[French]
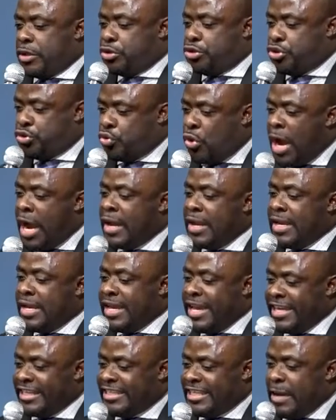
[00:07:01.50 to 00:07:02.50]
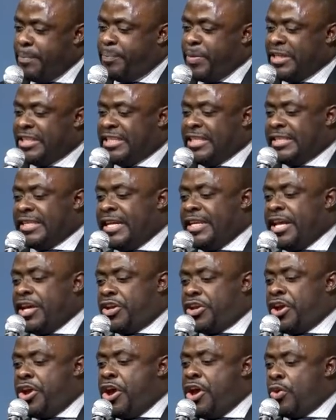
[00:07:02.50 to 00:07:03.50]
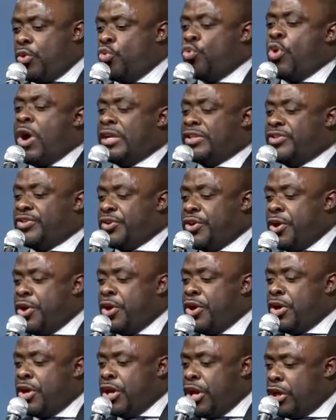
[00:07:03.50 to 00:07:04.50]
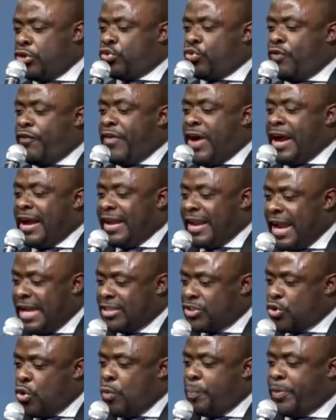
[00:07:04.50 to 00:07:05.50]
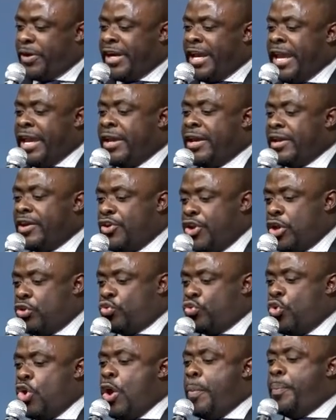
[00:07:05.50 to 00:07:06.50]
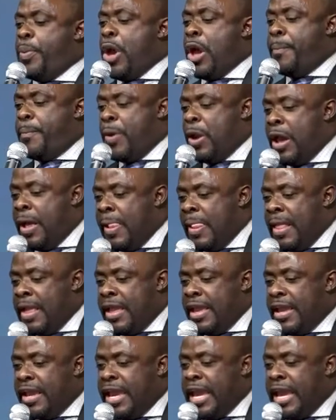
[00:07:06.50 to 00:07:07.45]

avec joie et simplicité de cœur, louant Dieu et trouvant grâce auprès de tout le peuple.